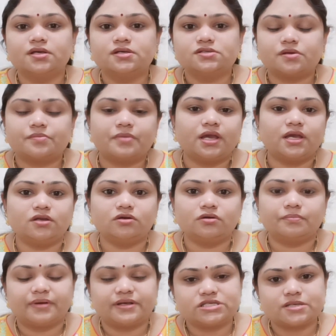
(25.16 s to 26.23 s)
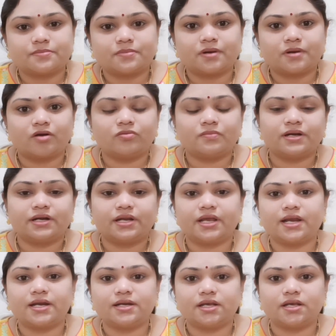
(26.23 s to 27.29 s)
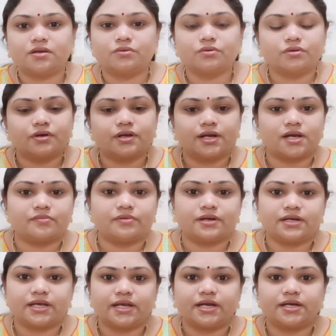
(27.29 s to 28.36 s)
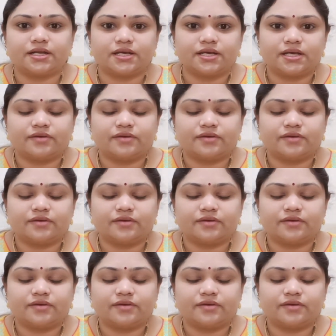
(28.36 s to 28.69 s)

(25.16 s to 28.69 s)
సో మెయిన్ పంచమ భావం అంటే ఏంటి గురుగ్రహం అంటే ఏంటి